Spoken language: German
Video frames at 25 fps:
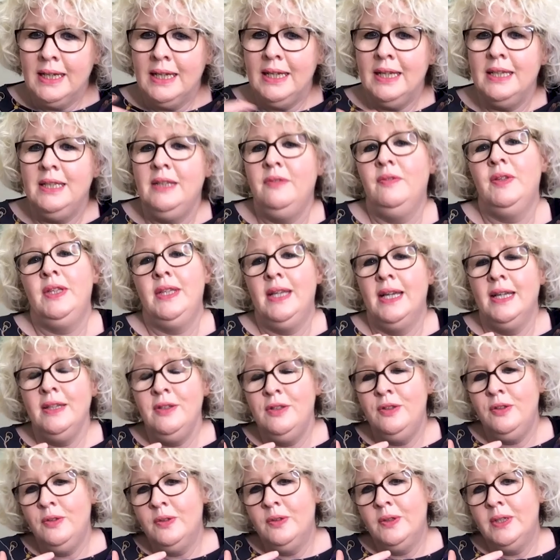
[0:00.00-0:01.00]

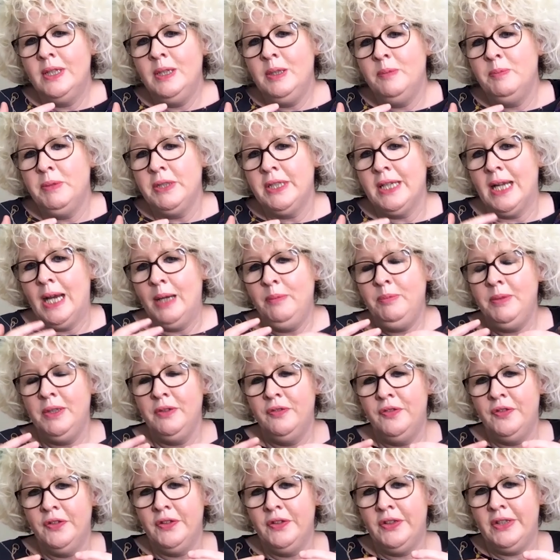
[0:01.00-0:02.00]
Relativitätstheorie beschreibt die
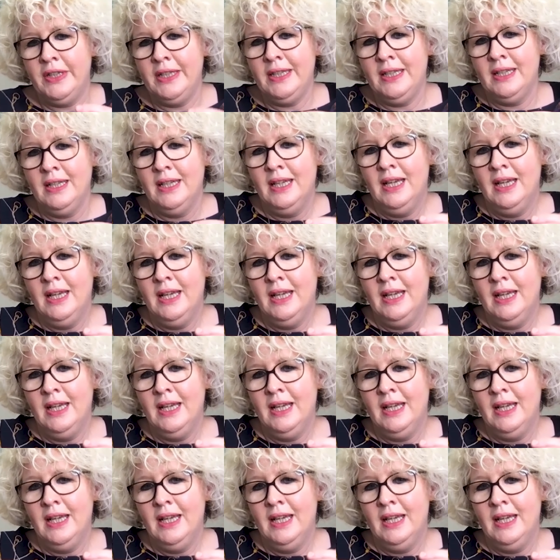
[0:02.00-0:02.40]
Physik